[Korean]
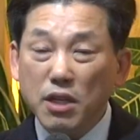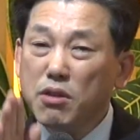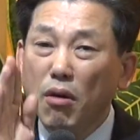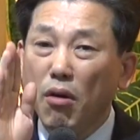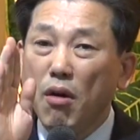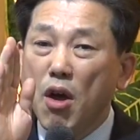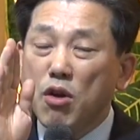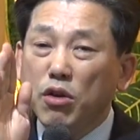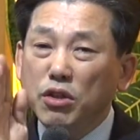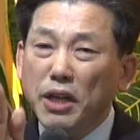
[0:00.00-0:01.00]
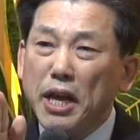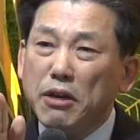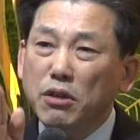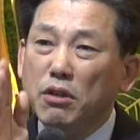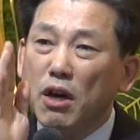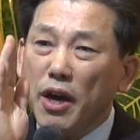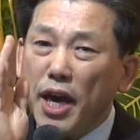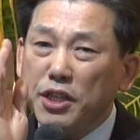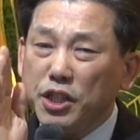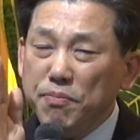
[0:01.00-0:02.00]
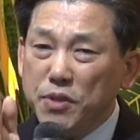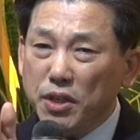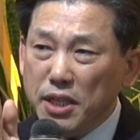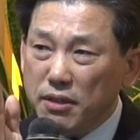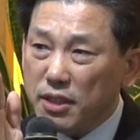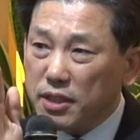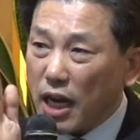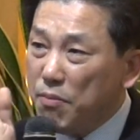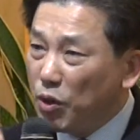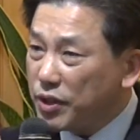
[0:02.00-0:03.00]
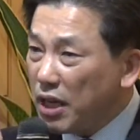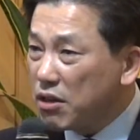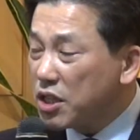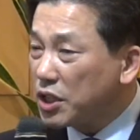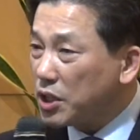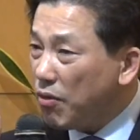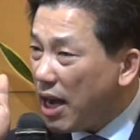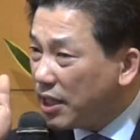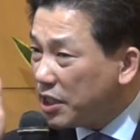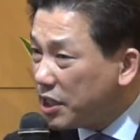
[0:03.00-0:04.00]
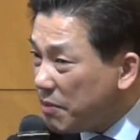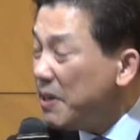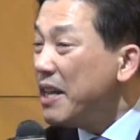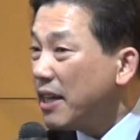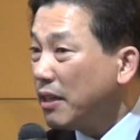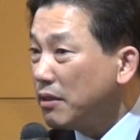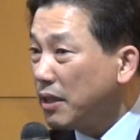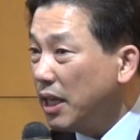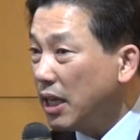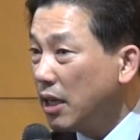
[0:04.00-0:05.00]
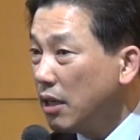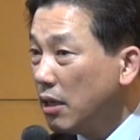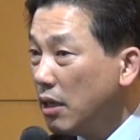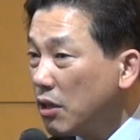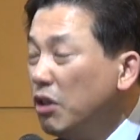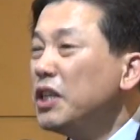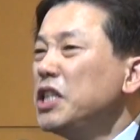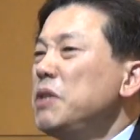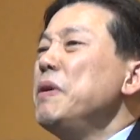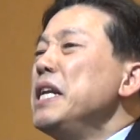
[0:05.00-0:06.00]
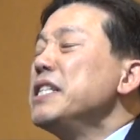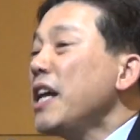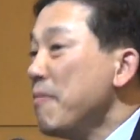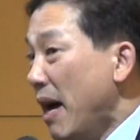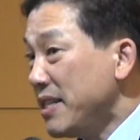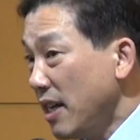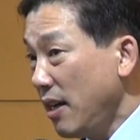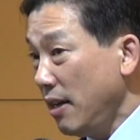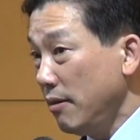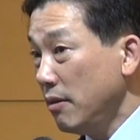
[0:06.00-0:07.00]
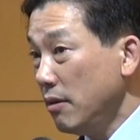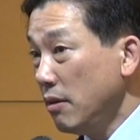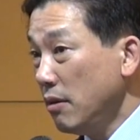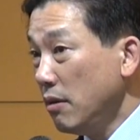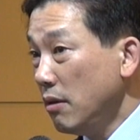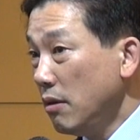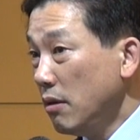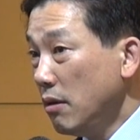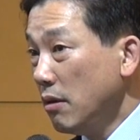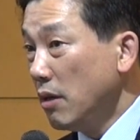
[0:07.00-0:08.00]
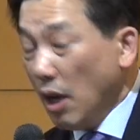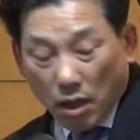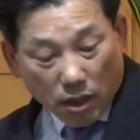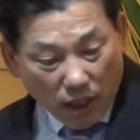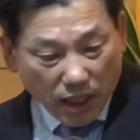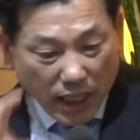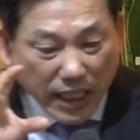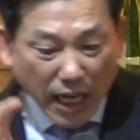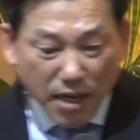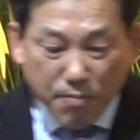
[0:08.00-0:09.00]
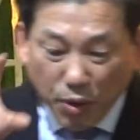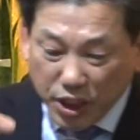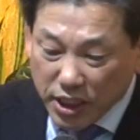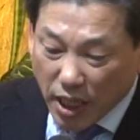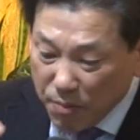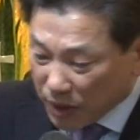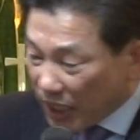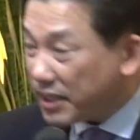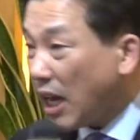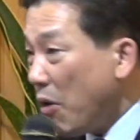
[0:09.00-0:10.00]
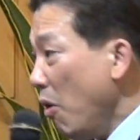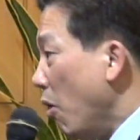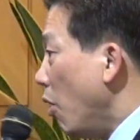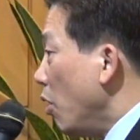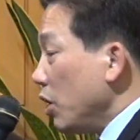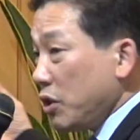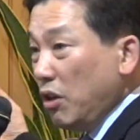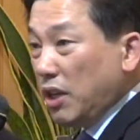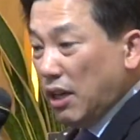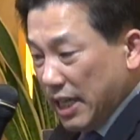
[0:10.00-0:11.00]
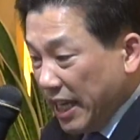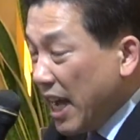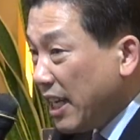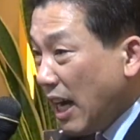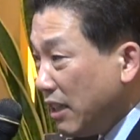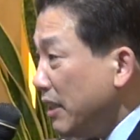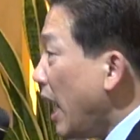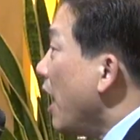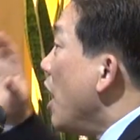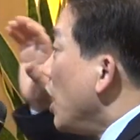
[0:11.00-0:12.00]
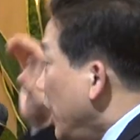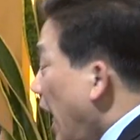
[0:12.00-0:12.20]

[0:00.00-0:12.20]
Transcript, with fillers: 그래서 그들의 그 핵심적인 잘못된 것을 정확히 찝어내야 되는데 그렇게 찝어내는 사람이 많지 않아요. 이 이단이 무엇이 잘못됐다고 성경을 얘기를 하는데